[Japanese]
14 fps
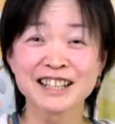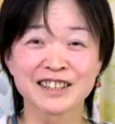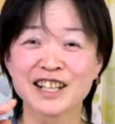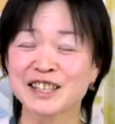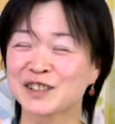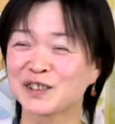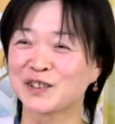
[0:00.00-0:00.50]

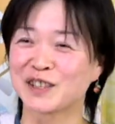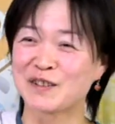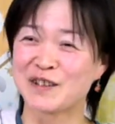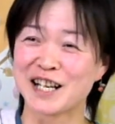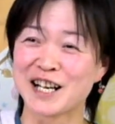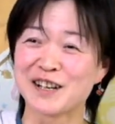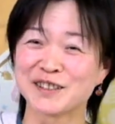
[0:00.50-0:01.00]
なんでそこで
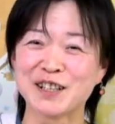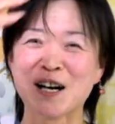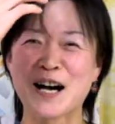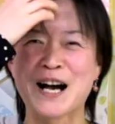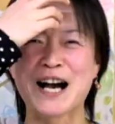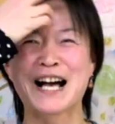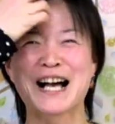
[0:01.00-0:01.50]
笑うのどう
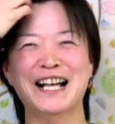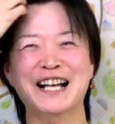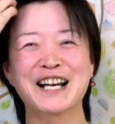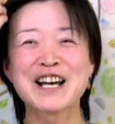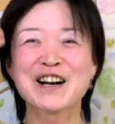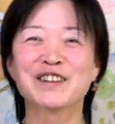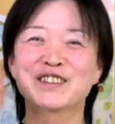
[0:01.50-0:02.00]

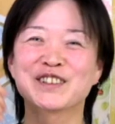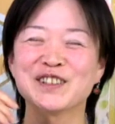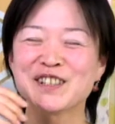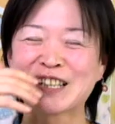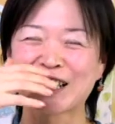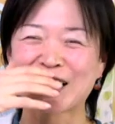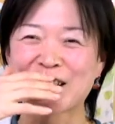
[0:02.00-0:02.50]

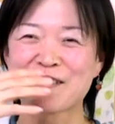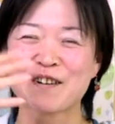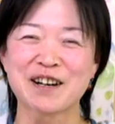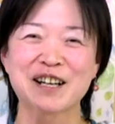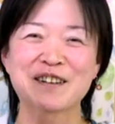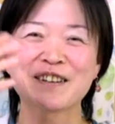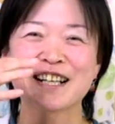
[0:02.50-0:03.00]
してか今
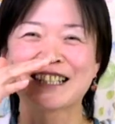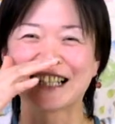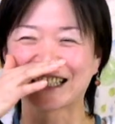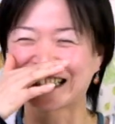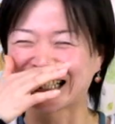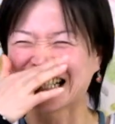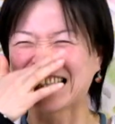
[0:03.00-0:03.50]
笑われちゃっ